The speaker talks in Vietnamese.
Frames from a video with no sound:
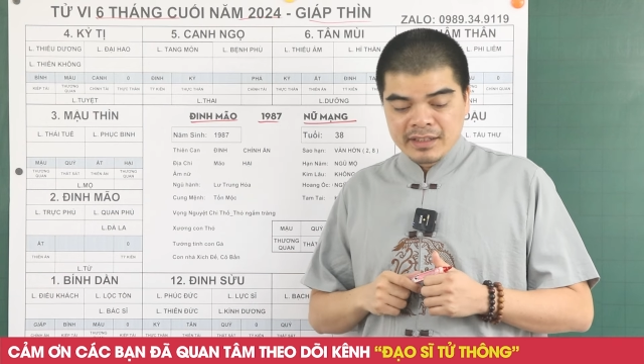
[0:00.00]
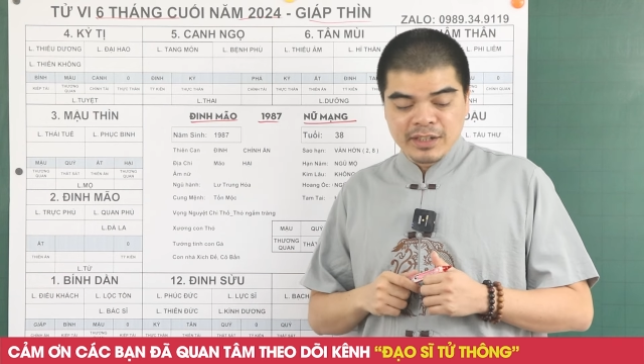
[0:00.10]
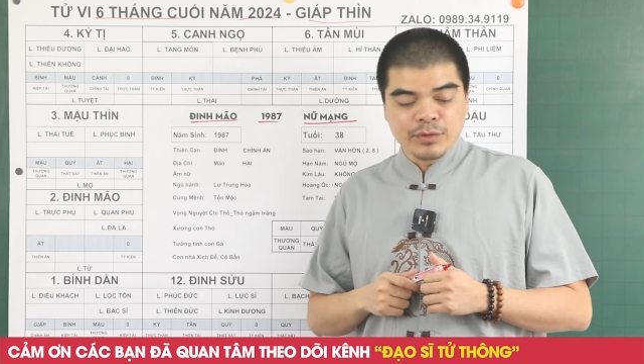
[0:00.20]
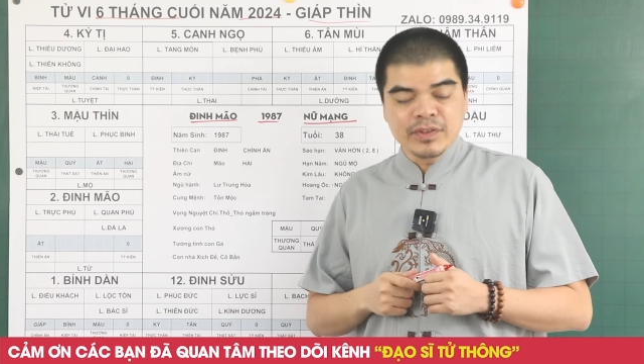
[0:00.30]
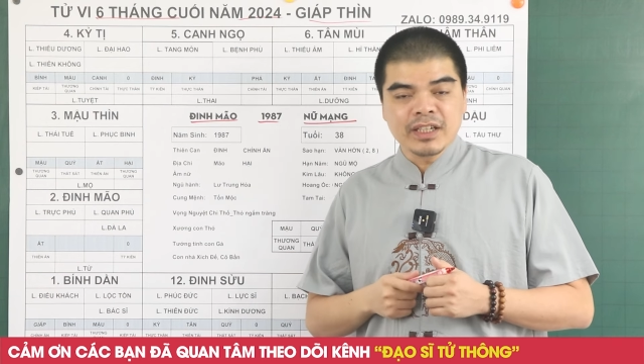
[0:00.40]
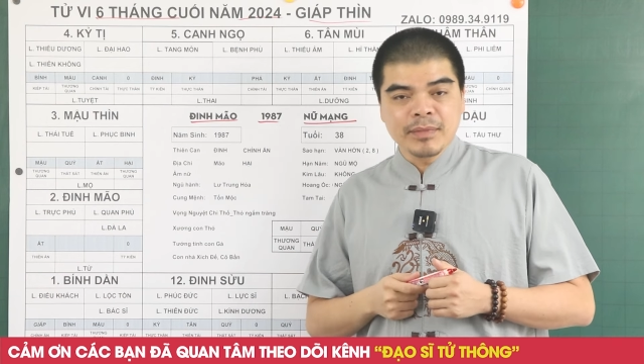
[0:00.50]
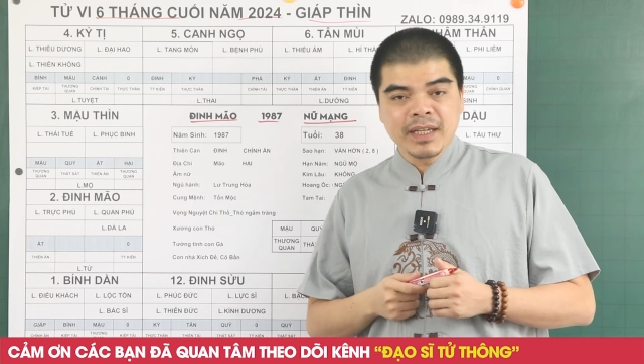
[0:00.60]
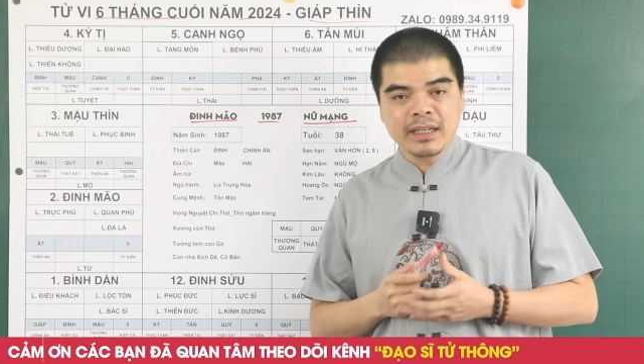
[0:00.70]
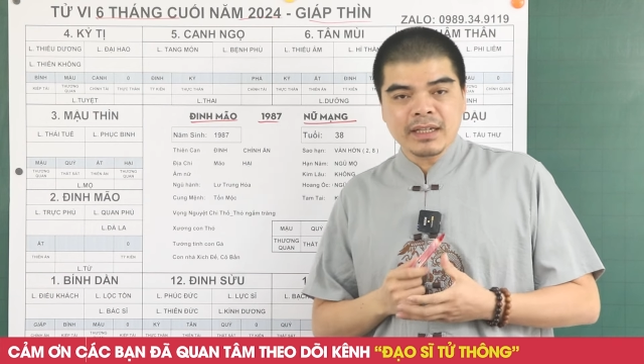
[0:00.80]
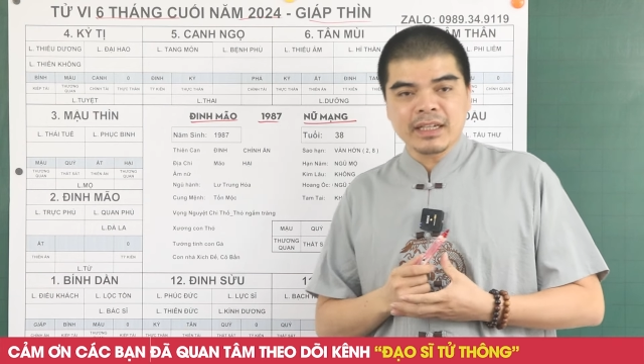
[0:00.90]
Thì quý vị đã
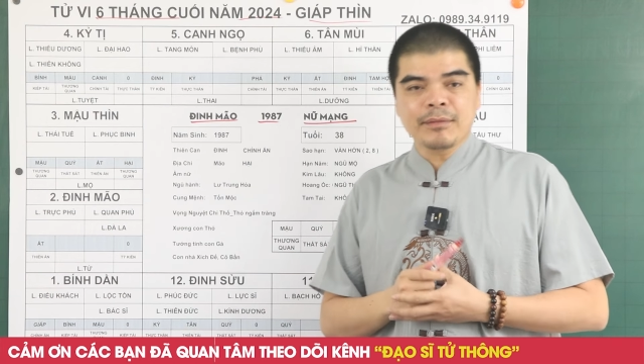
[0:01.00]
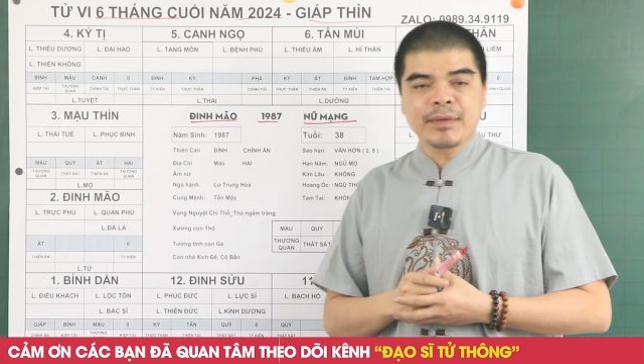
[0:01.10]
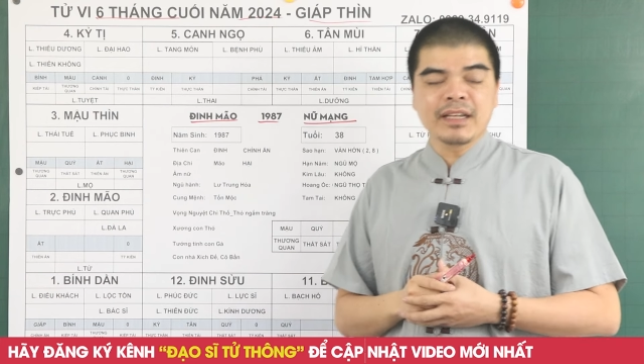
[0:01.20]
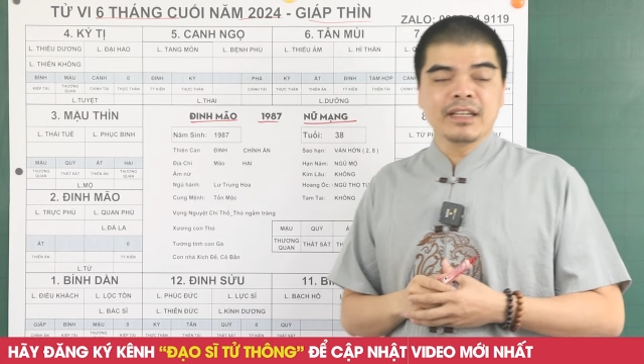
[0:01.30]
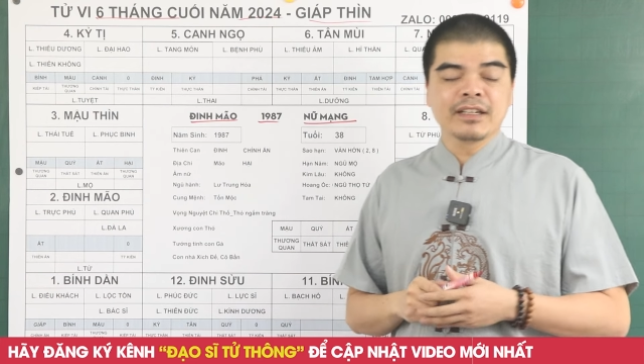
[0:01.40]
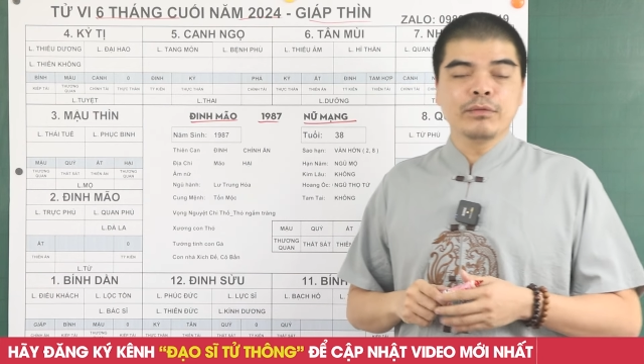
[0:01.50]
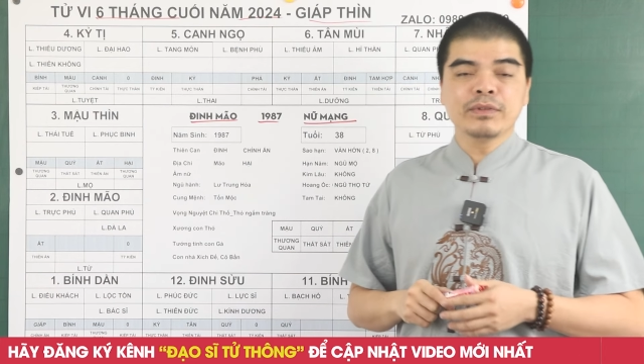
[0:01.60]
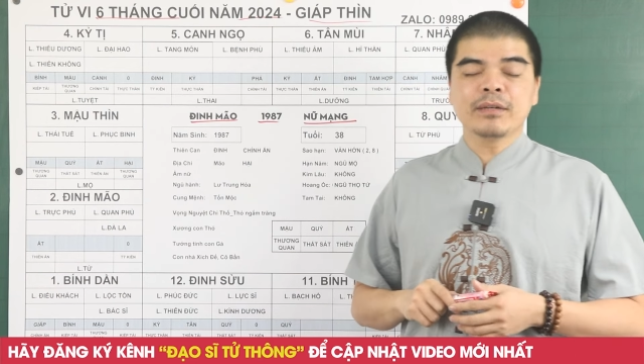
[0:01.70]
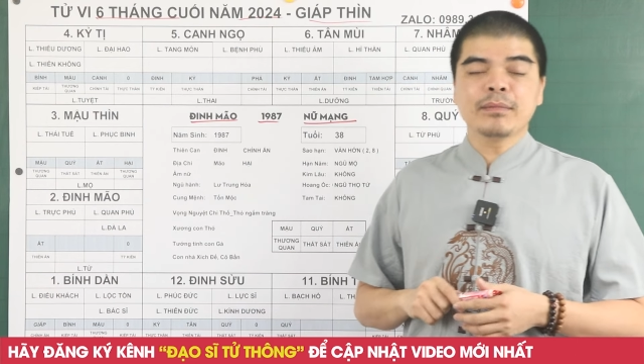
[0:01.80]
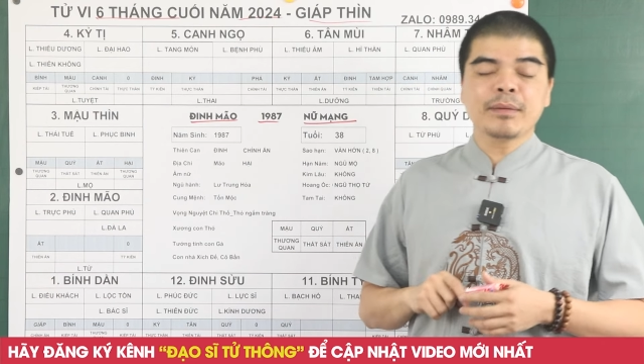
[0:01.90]
biết ấy, cái năm
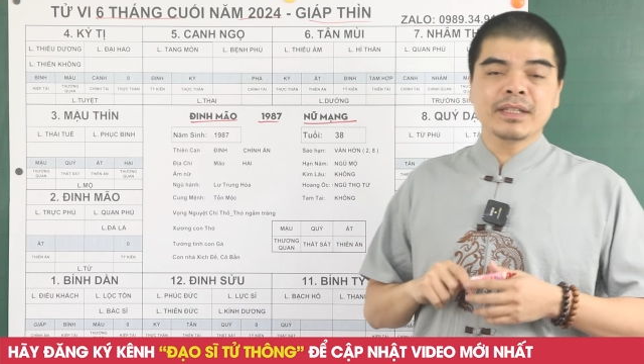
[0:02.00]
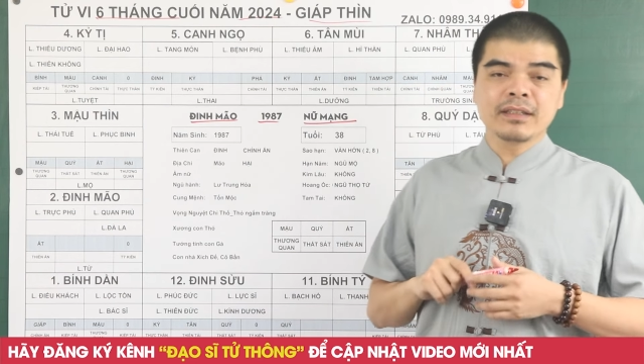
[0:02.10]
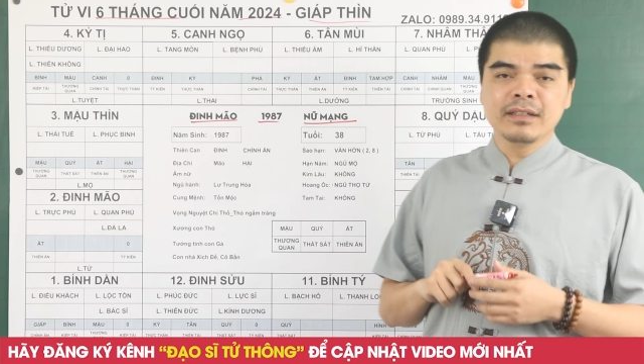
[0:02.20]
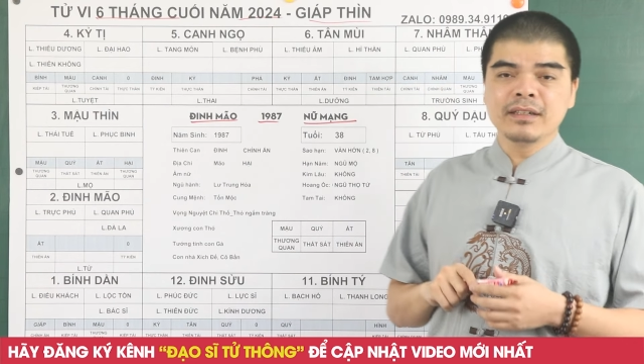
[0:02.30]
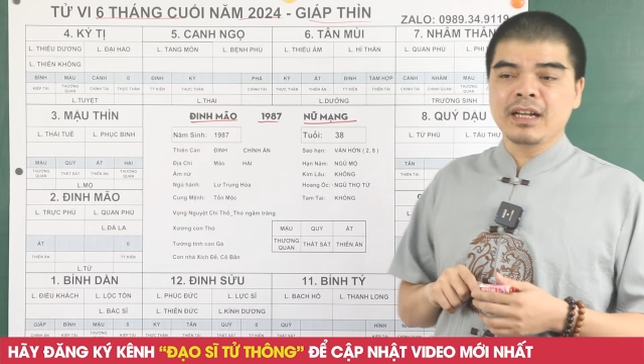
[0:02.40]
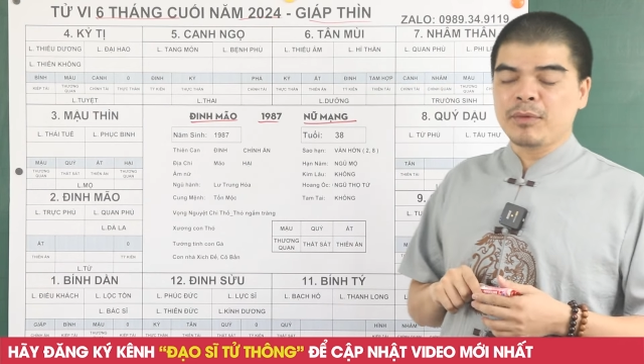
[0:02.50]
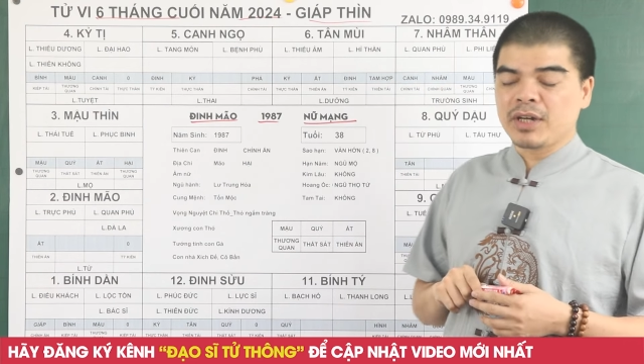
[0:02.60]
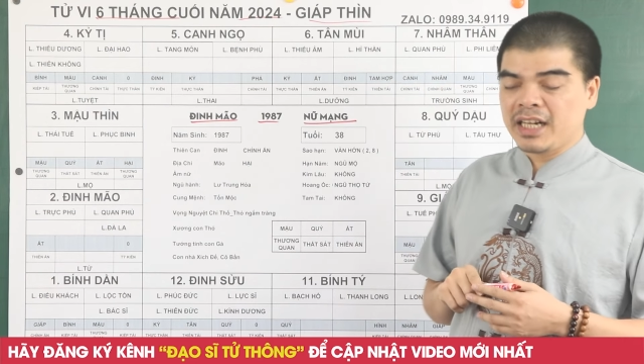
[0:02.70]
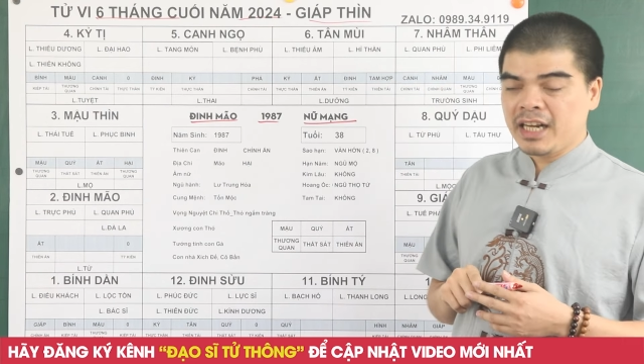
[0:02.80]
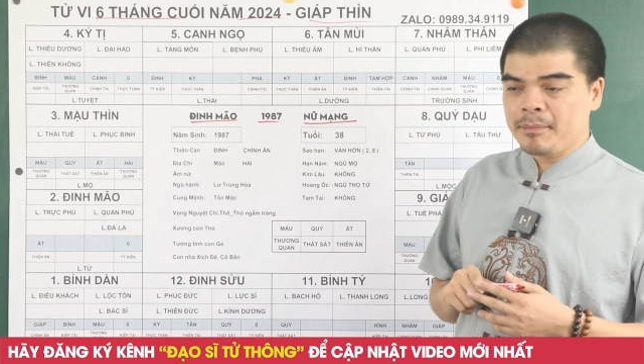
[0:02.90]
2024 là một
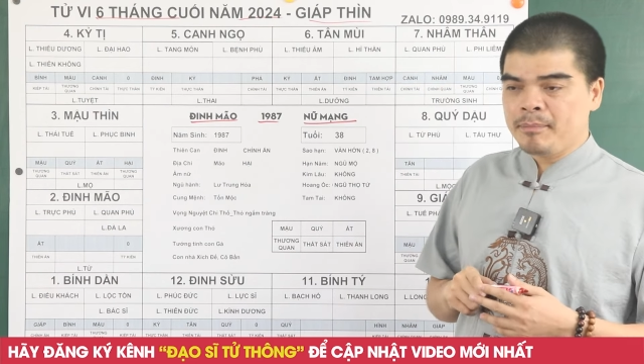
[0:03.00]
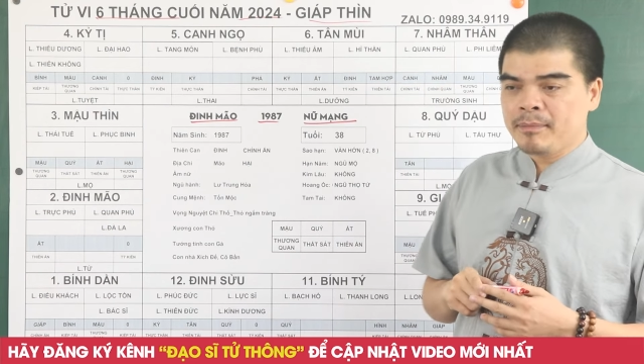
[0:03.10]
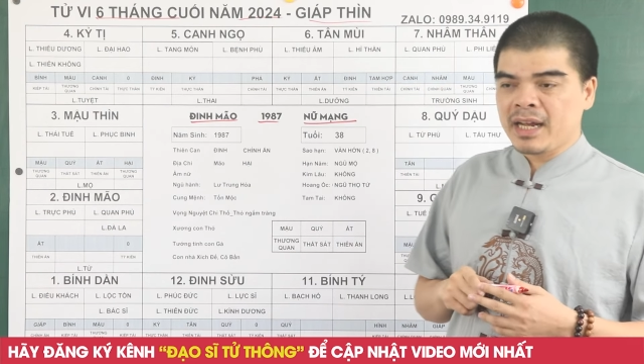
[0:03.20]
cái năm